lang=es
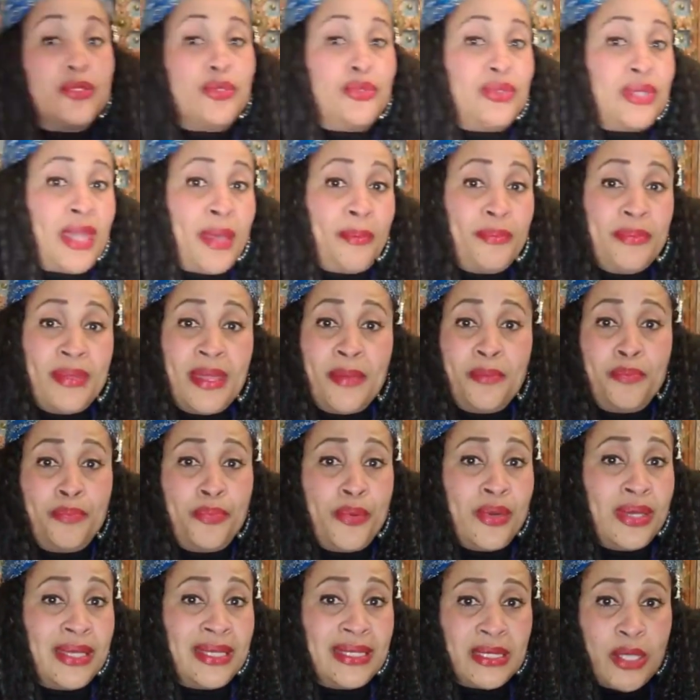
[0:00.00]
Tú también
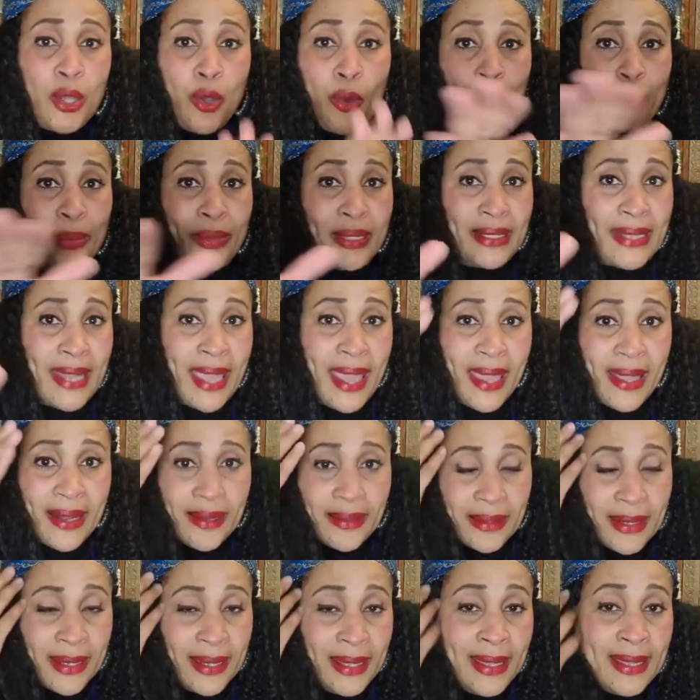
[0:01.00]
puedes
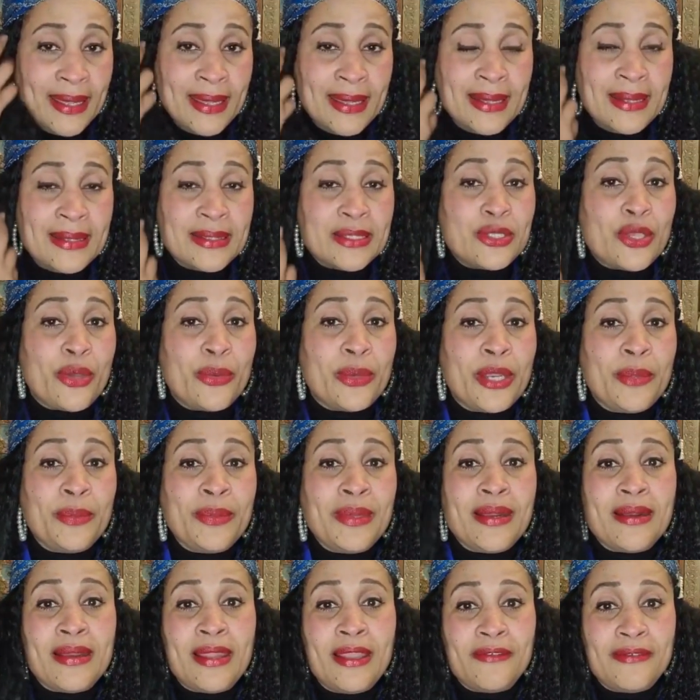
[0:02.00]
opinar sobre
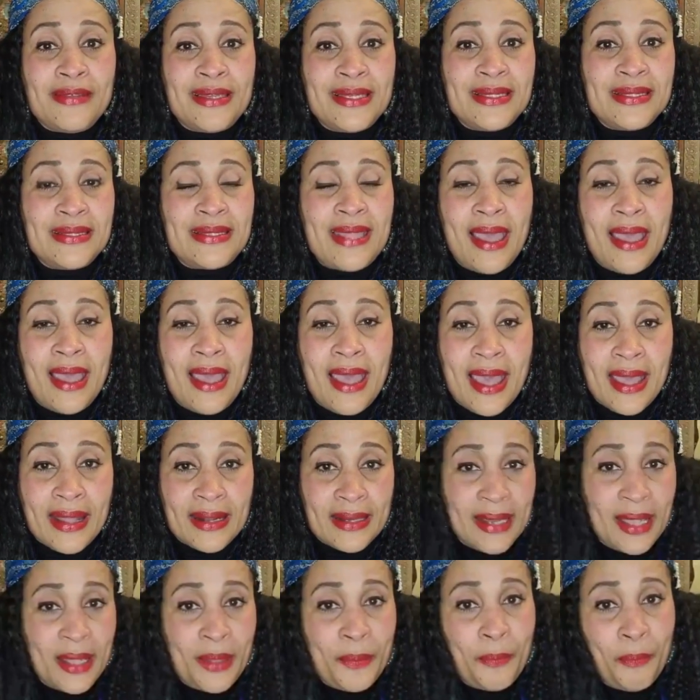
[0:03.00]
mi revista
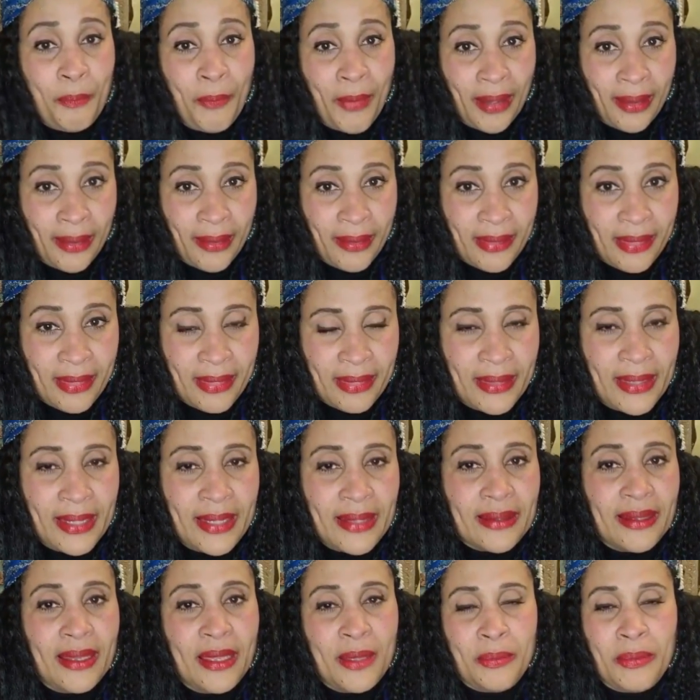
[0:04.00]
Anna
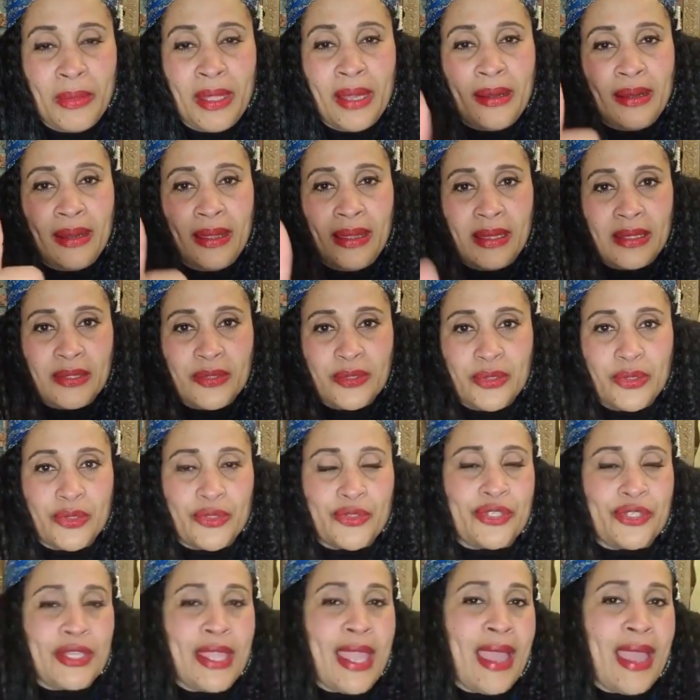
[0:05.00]
Magazine, en mis redes
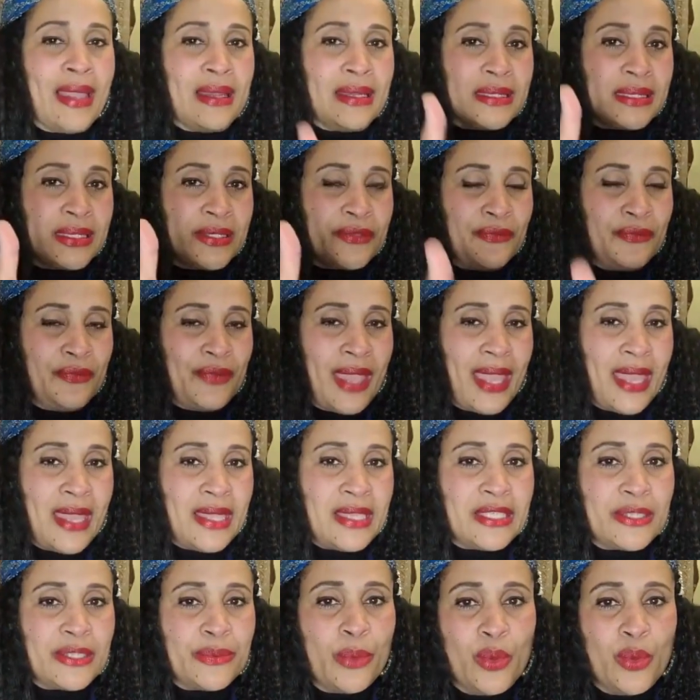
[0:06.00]
sociales,
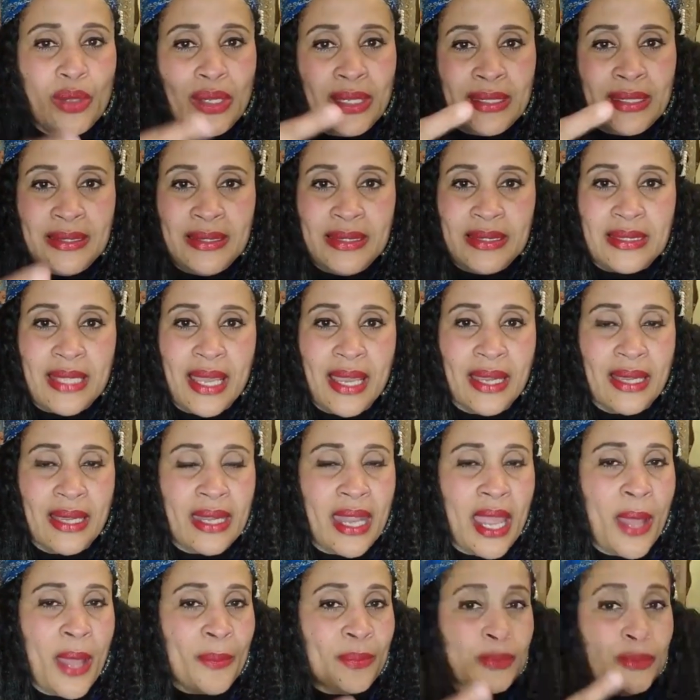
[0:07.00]
Facebook,
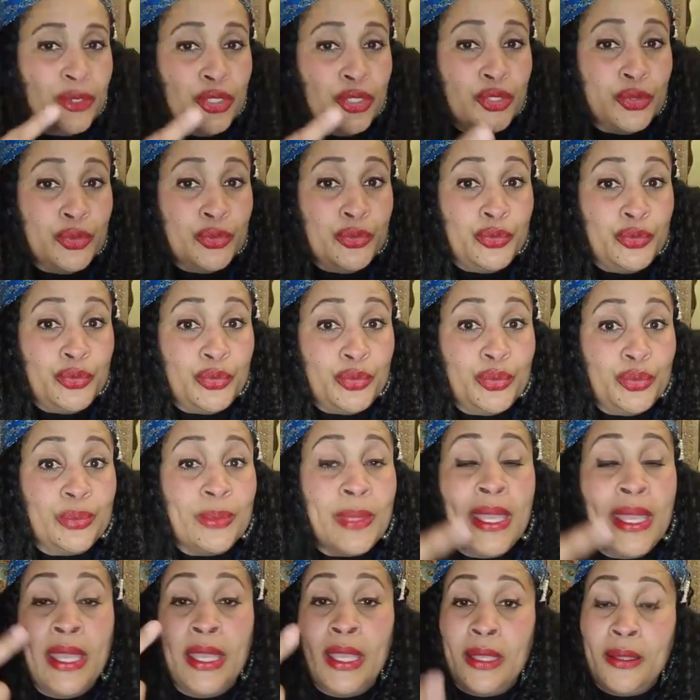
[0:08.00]
Instagram,
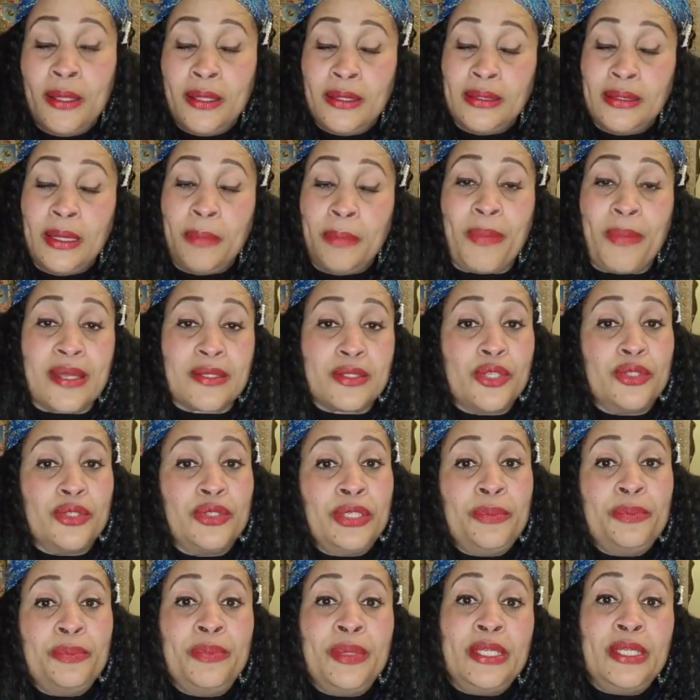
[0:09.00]
YouTube. De paso
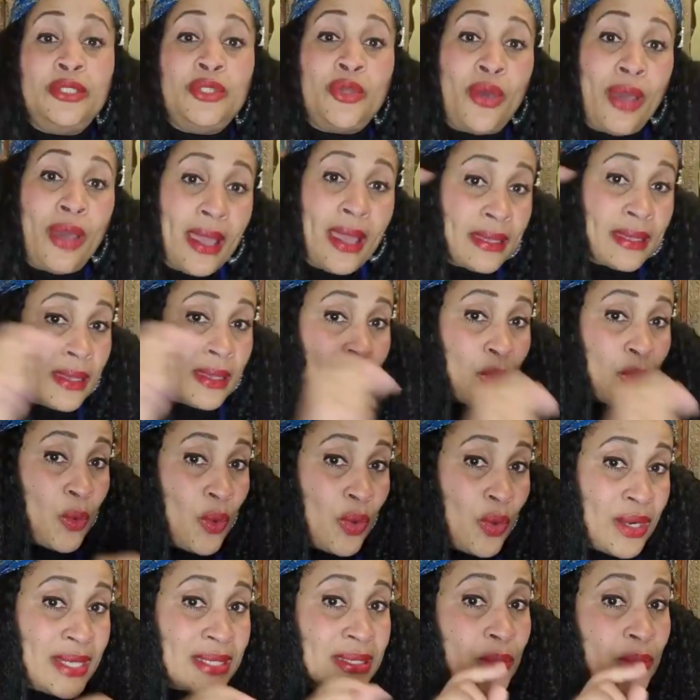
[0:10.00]
te invito a que
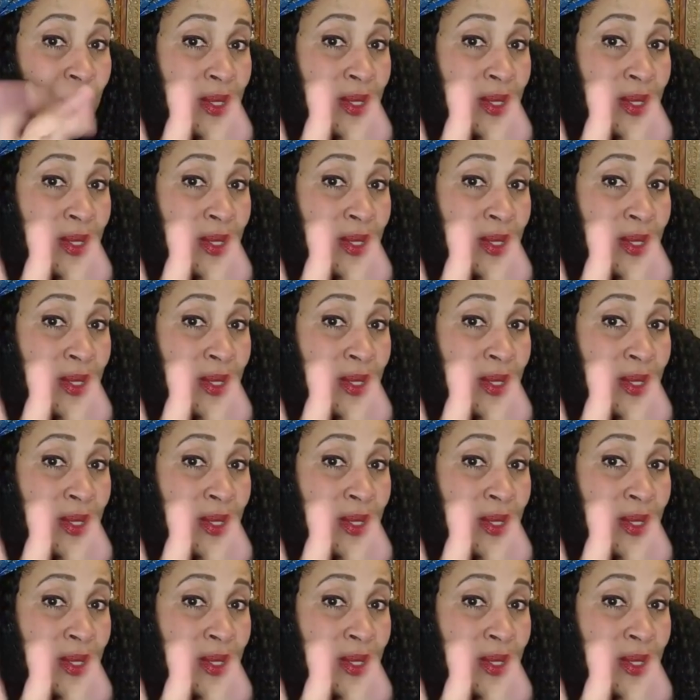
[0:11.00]
corras